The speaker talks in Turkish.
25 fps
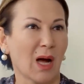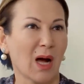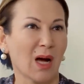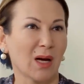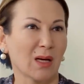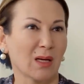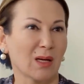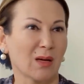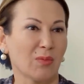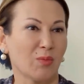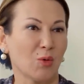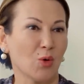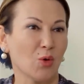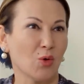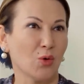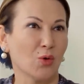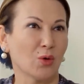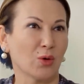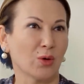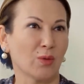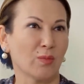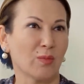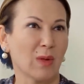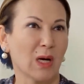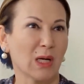Dağ gibi
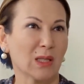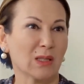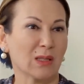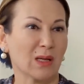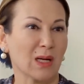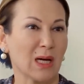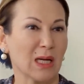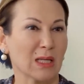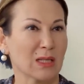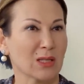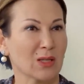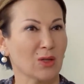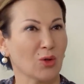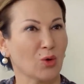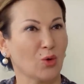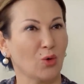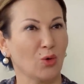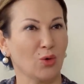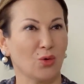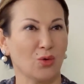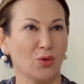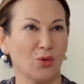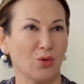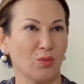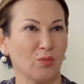oğlum az kalsın
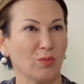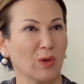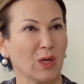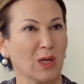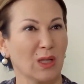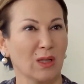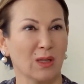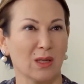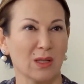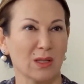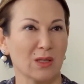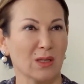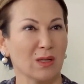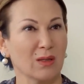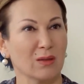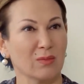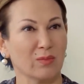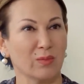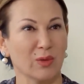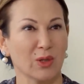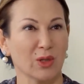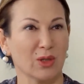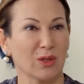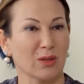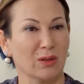kötürüm
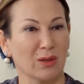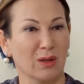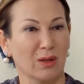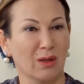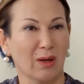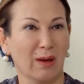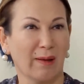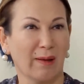kalacakmış.